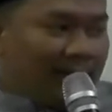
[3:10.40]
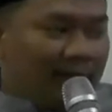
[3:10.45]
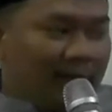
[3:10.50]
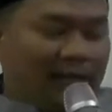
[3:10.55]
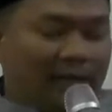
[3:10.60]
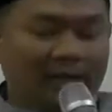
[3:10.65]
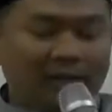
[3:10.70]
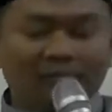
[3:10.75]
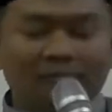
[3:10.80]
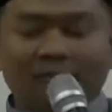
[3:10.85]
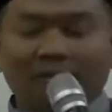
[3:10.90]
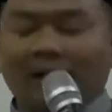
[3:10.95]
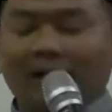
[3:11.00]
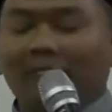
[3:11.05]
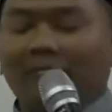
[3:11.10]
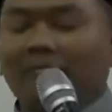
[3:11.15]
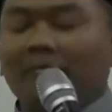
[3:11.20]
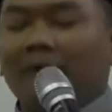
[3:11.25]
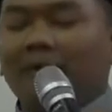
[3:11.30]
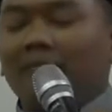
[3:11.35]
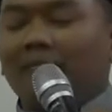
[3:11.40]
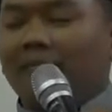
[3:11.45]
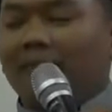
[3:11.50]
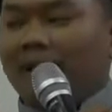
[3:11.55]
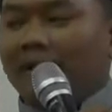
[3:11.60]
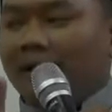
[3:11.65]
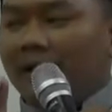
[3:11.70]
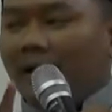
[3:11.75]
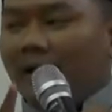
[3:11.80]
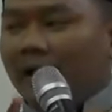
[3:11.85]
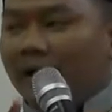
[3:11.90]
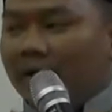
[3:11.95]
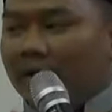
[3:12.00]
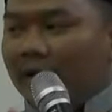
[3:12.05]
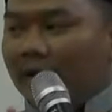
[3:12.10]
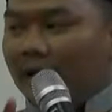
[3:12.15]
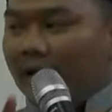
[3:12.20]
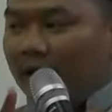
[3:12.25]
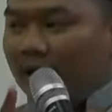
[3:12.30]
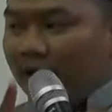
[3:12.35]
nginep sampai 4
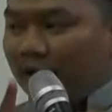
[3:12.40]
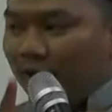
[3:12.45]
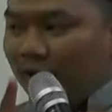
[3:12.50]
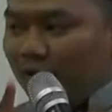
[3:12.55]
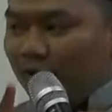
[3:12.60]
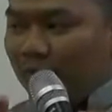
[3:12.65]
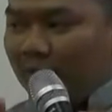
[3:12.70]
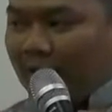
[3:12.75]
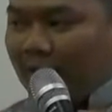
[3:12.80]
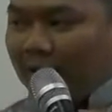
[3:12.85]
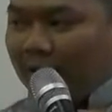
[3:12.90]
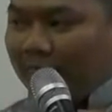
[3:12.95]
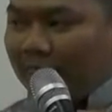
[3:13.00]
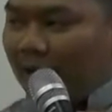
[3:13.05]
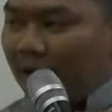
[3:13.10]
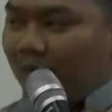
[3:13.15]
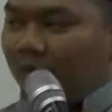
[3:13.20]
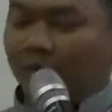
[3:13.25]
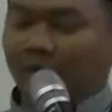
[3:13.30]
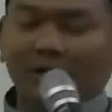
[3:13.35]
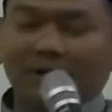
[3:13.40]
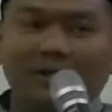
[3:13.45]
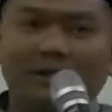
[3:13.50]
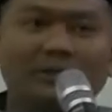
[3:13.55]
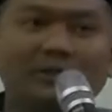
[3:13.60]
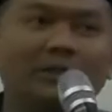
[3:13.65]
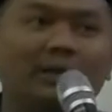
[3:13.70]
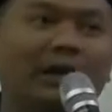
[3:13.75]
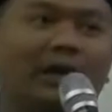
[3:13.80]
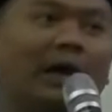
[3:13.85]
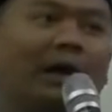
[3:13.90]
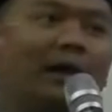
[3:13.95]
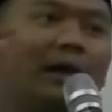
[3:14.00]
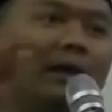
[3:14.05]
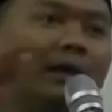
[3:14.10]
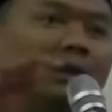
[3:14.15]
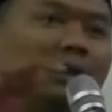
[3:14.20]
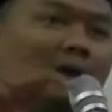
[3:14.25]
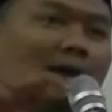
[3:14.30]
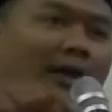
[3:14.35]
hari, hari Jumat baru ke
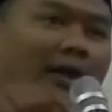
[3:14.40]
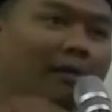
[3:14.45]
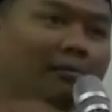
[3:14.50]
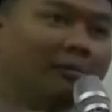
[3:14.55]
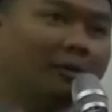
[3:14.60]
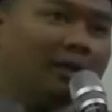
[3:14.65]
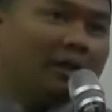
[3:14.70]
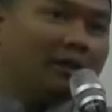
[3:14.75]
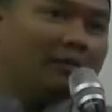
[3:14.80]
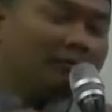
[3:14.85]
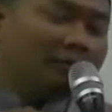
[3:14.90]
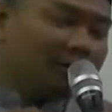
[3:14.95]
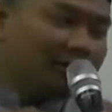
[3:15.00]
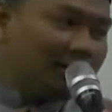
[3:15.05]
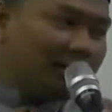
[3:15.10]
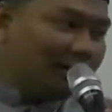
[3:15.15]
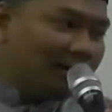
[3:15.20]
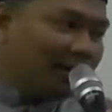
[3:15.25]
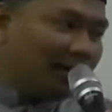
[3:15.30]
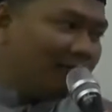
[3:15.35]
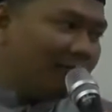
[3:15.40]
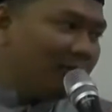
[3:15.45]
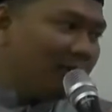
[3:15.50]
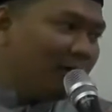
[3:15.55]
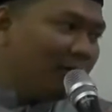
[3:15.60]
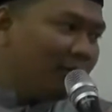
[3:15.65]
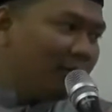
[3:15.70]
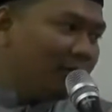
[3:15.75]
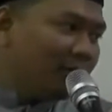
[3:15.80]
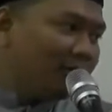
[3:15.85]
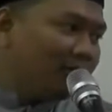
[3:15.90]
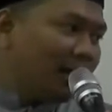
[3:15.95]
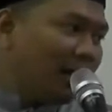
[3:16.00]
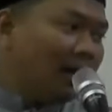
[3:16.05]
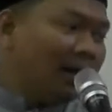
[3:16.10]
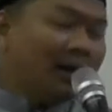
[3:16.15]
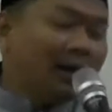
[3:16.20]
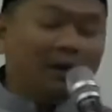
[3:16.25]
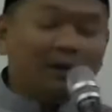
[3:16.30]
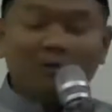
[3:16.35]
sekarang yang namanya Masjid Nabawi
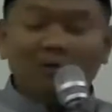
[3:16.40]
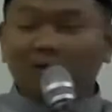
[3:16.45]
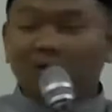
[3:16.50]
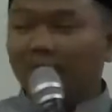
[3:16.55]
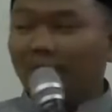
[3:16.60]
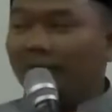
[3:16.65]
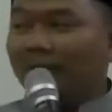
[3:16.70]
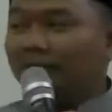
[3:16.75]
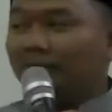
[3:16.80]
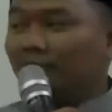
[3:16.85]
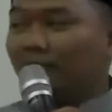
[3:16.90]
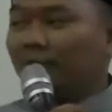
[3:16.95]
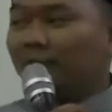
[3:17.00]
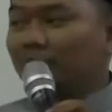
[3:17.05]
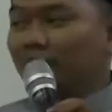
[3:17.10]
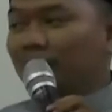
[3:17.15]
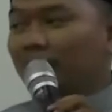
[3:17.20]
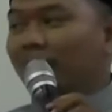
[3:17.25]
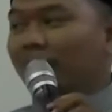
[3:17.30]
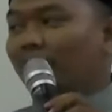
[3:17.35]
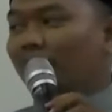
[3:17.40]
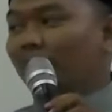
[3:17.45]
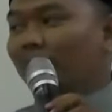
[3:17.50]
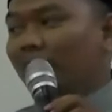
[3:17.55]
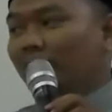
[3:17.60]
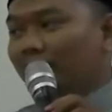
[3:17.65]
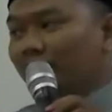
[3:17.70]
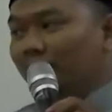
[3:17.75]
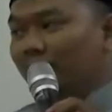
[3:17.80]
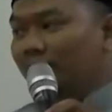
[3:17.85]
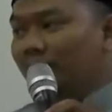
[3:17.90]
tanggal 12 Rabiul Awal.